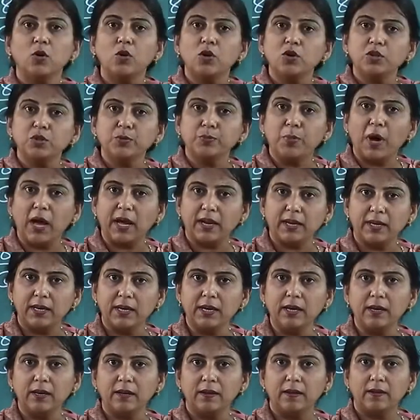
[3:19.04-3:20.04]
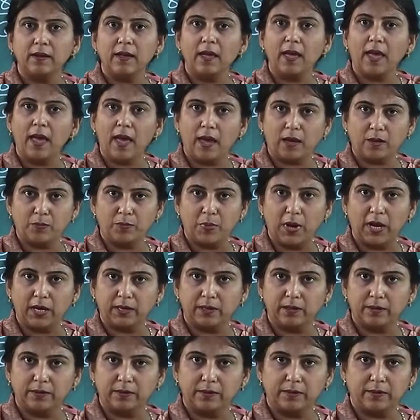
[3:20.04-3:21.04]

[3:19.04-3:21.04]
দশ ভাগের এক ভাগ